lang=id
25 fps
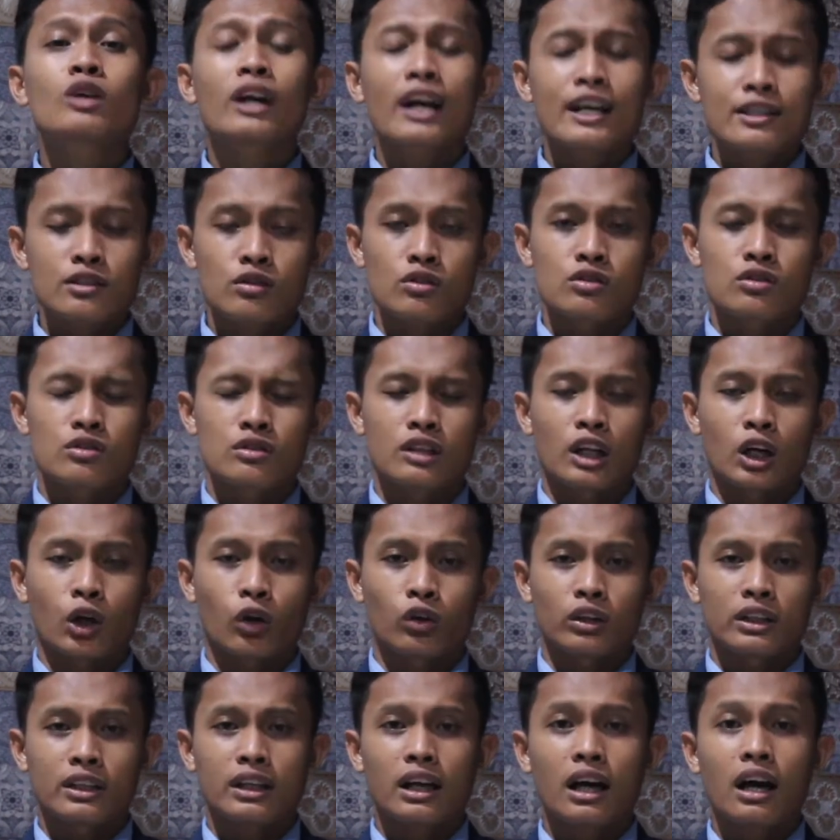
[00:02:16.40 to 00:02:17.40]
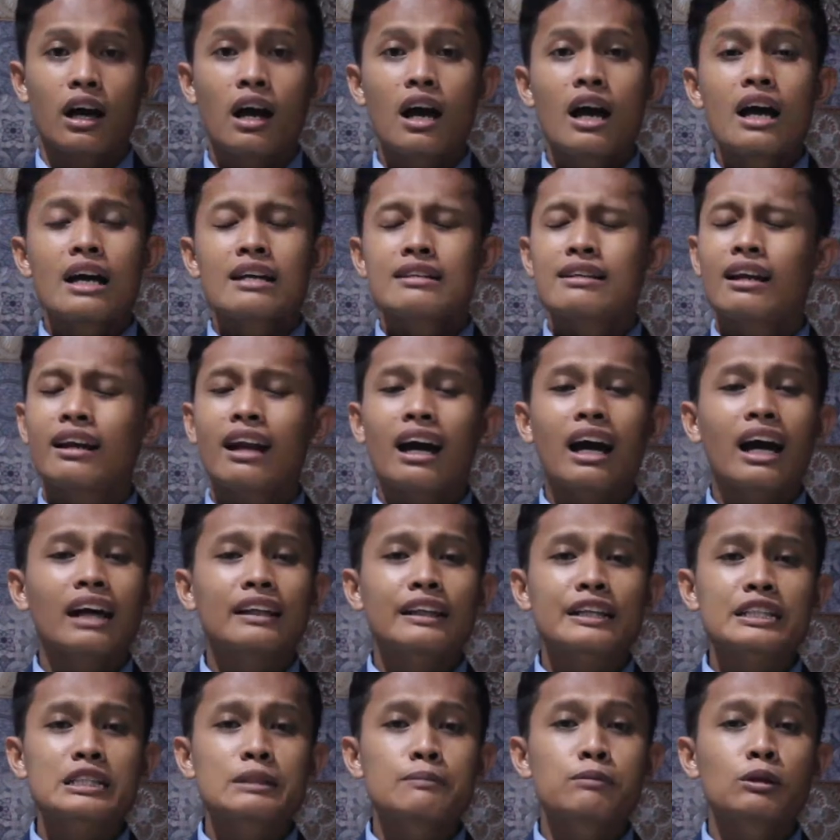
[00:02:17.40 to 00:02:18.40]
kasus narkotika dan
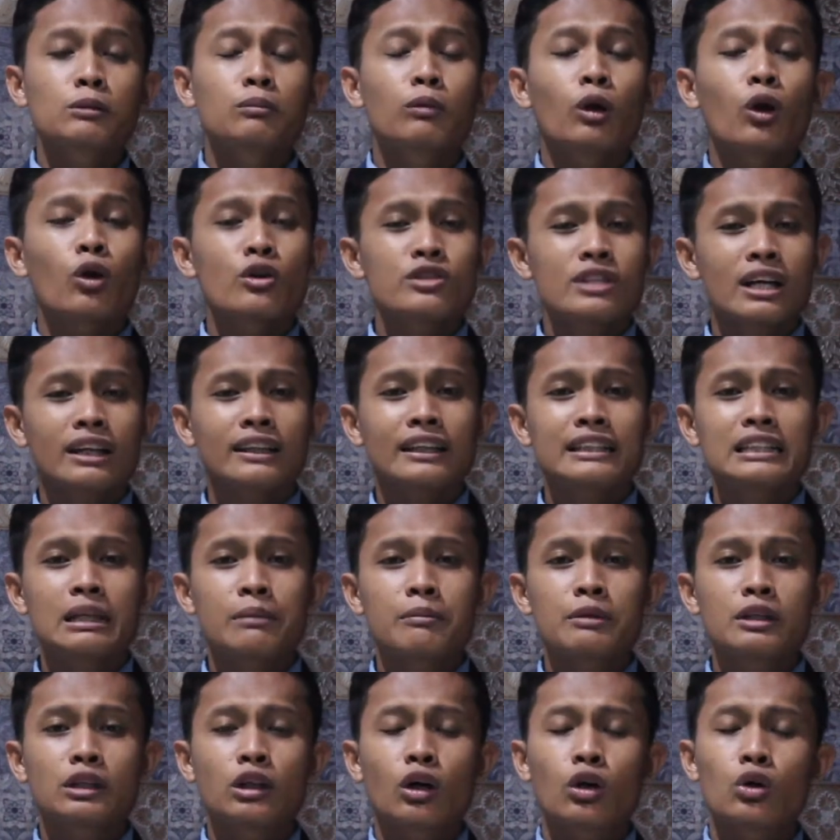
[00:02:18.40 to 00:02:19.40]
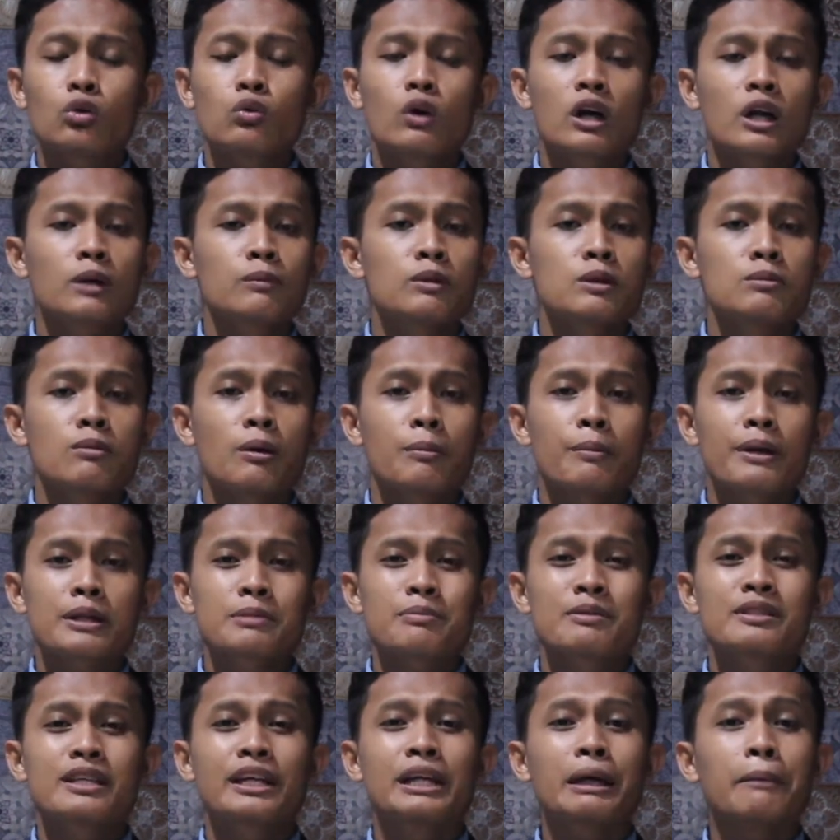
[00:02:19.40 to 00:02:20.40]
angka tersebut meloncat tajam di tahun
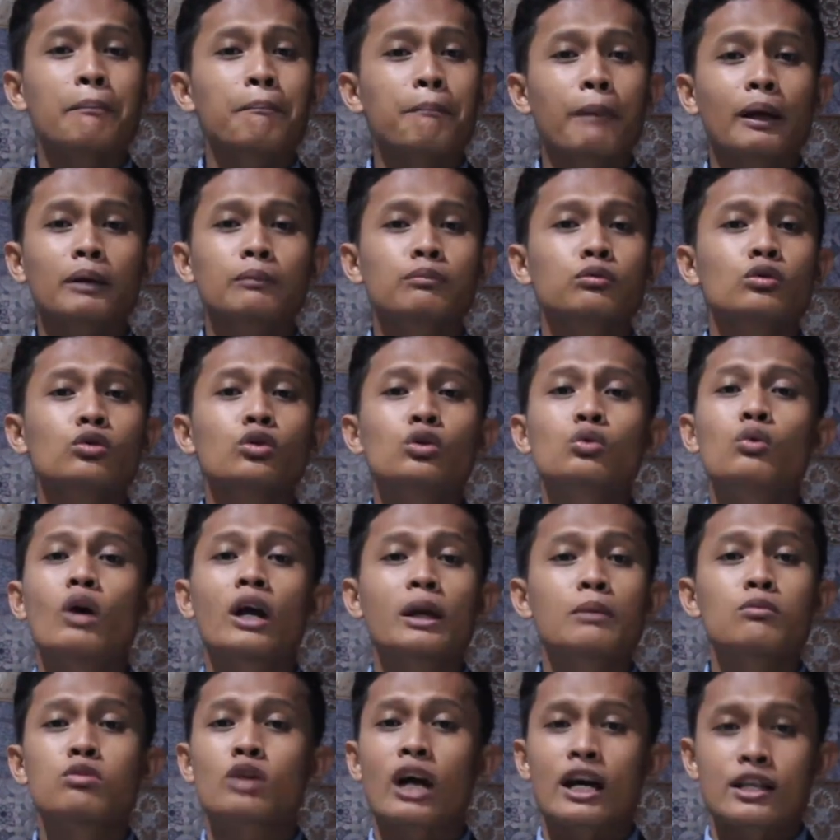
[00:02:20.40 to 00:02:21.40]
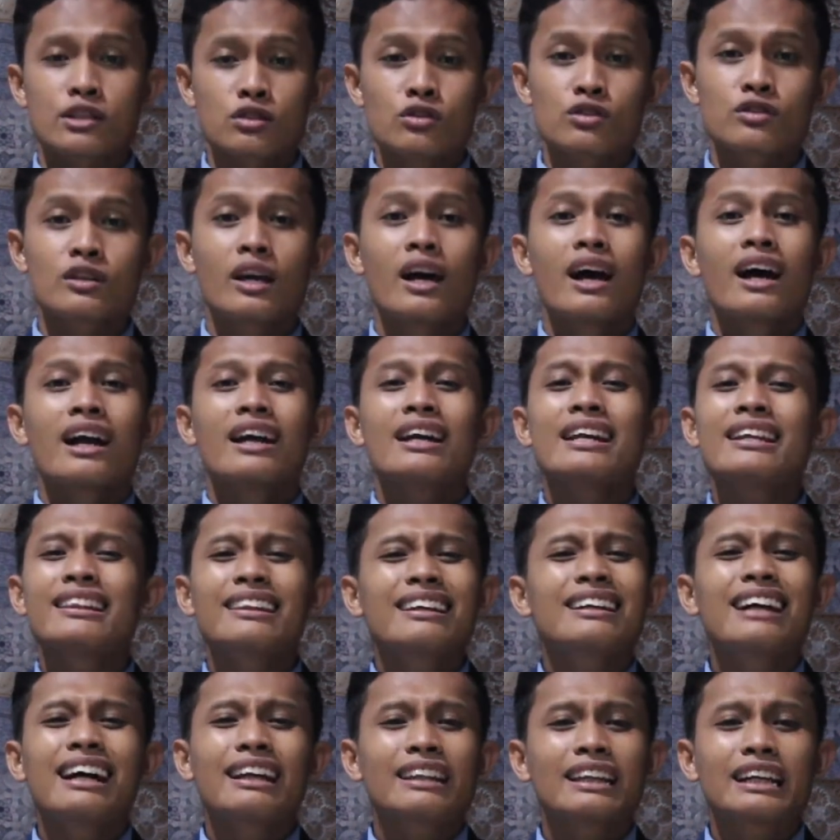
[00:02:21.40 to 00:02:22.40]
2015 menjadi 42.000 kasus di
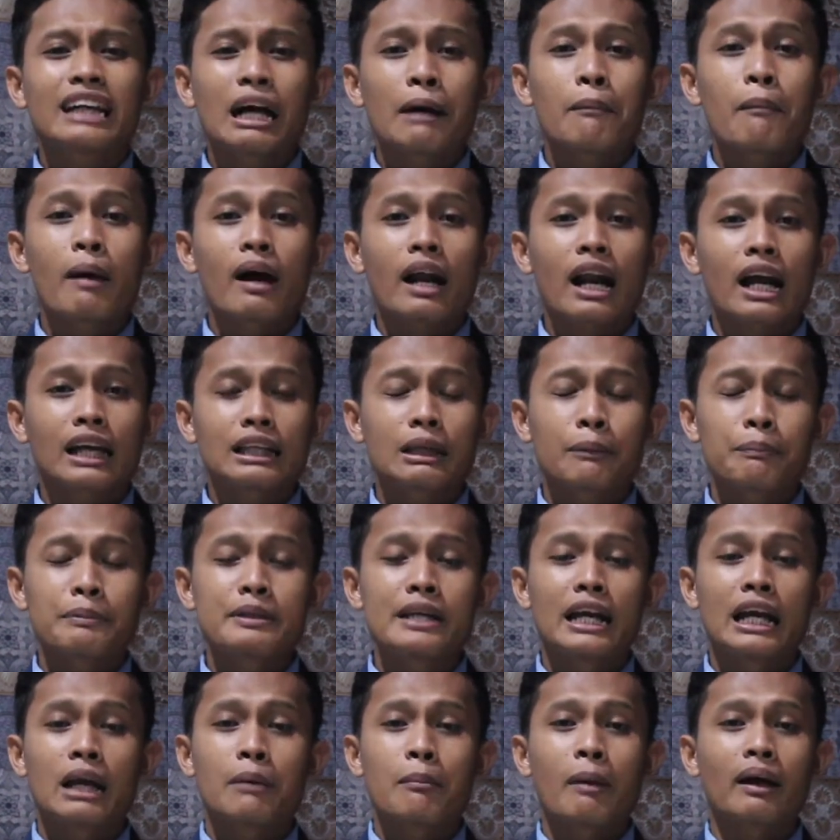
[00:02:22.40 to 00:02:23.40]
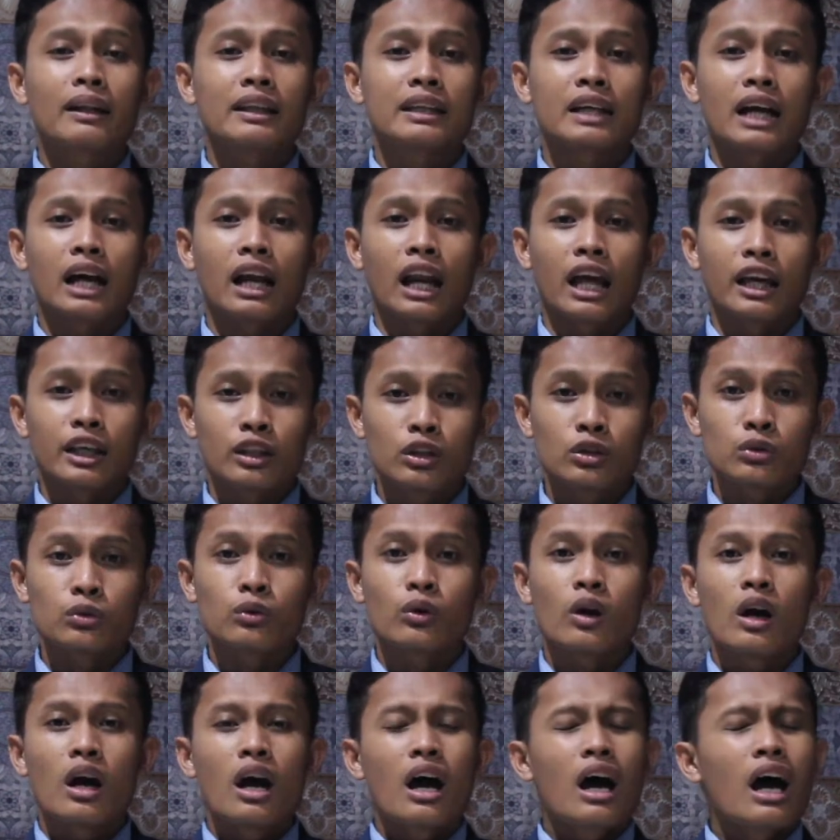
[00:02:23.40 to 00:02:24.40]
tengah-tengah maraknya pidana mati kala
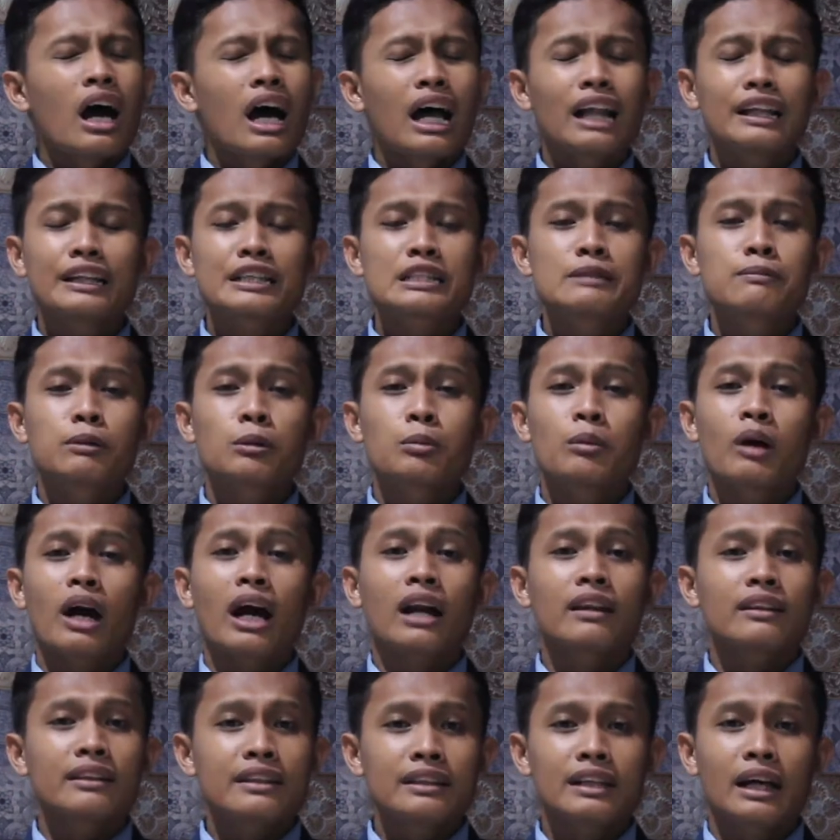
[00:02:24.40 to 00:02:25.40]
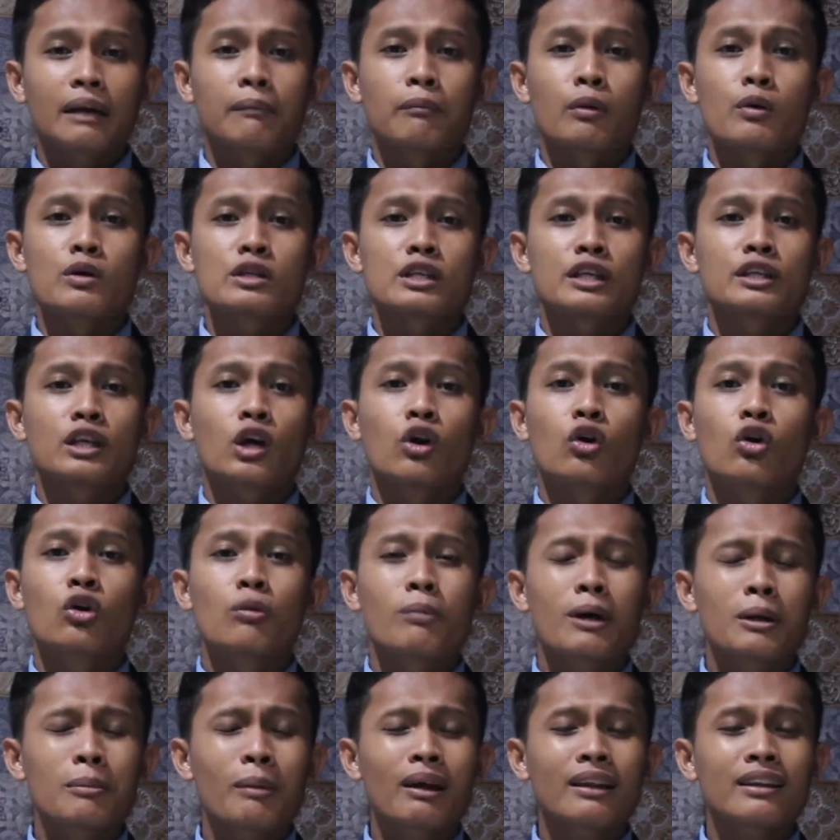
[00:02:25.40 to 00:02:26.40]
itu. Hal tersebut mengartikan bahwasannya
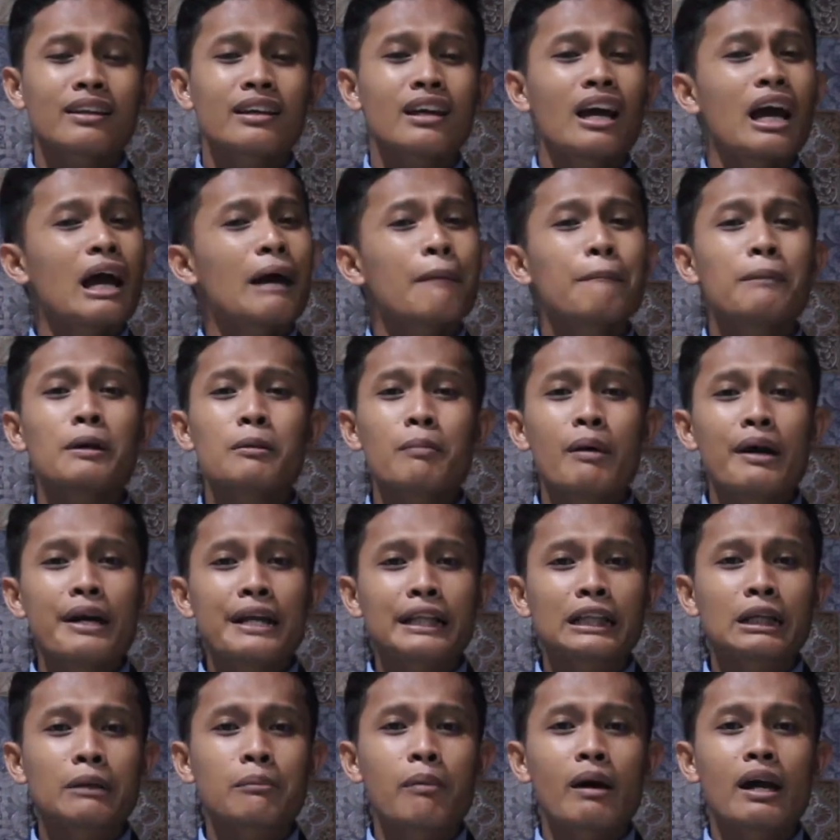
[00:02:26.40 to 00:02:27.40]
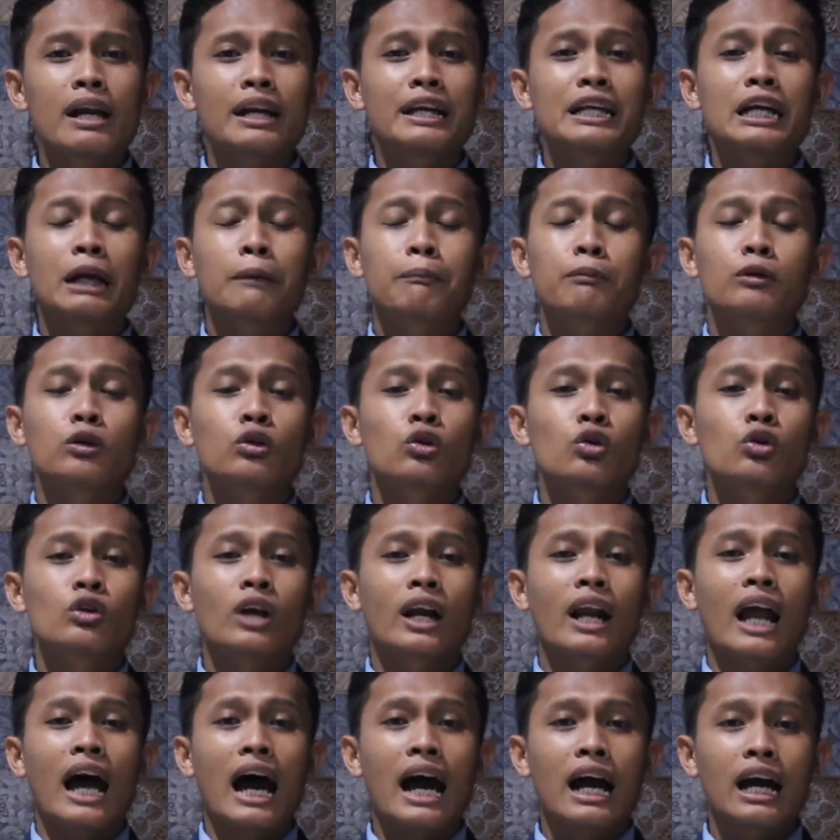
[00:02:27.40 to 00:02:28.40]
hukuman mati berbanding terbalik dengan
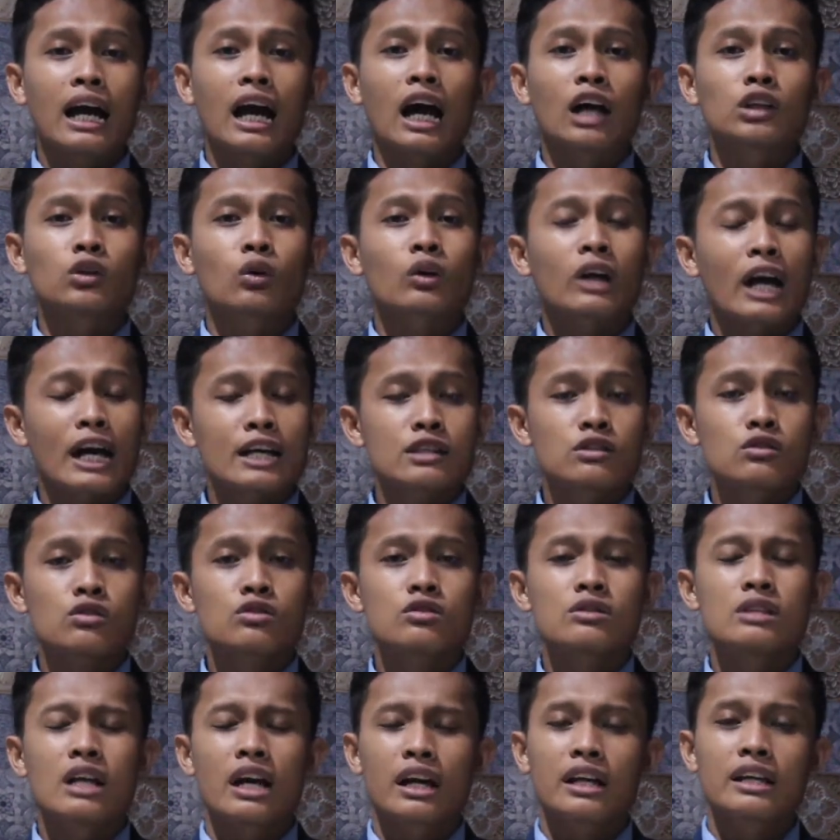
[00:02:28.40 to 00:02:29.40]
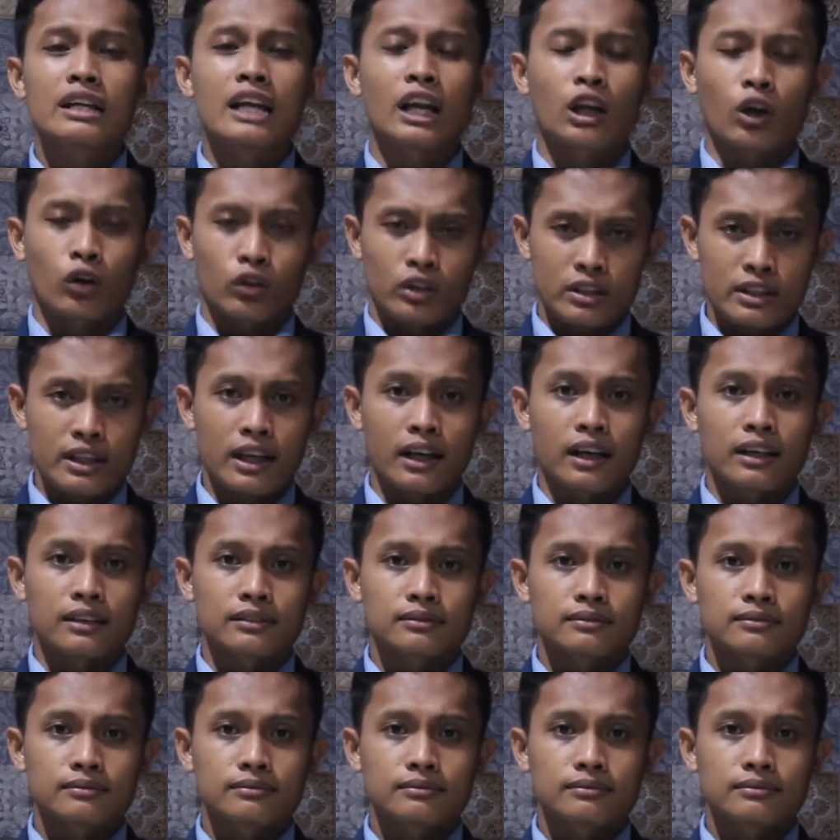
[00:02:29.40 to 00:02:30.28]
penurunan angka atau kasus dari narkotika